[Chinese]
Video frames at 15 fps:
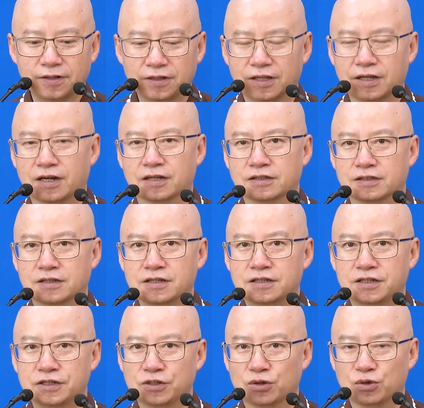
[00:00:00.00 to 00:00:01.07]
你看，真
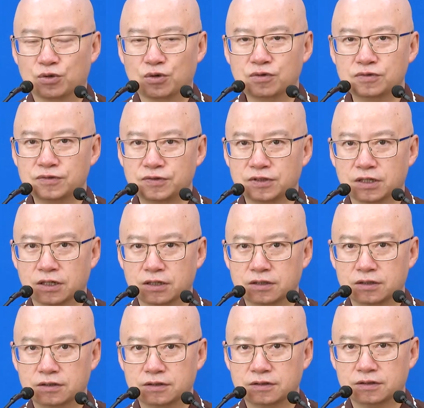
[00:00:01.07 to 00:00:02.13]
正有功夫的人，
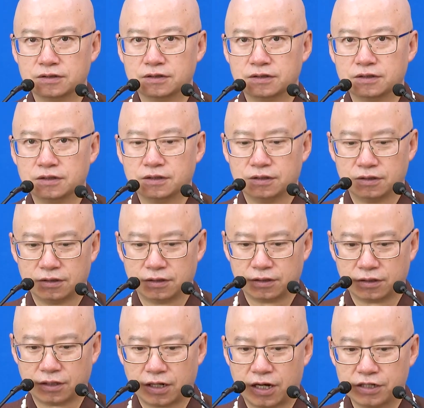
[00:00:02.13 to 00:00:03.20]

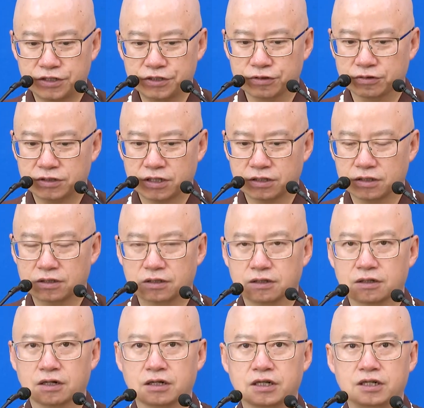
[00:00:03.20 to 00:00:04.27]
他就有这样的
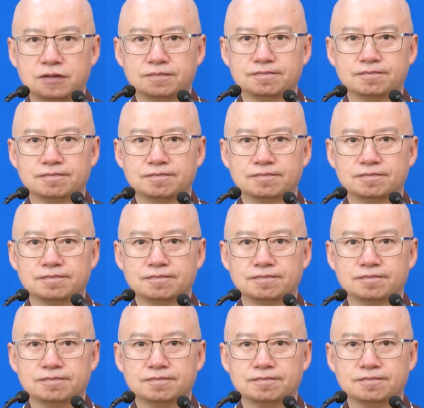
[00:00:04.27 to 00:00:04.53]
能力。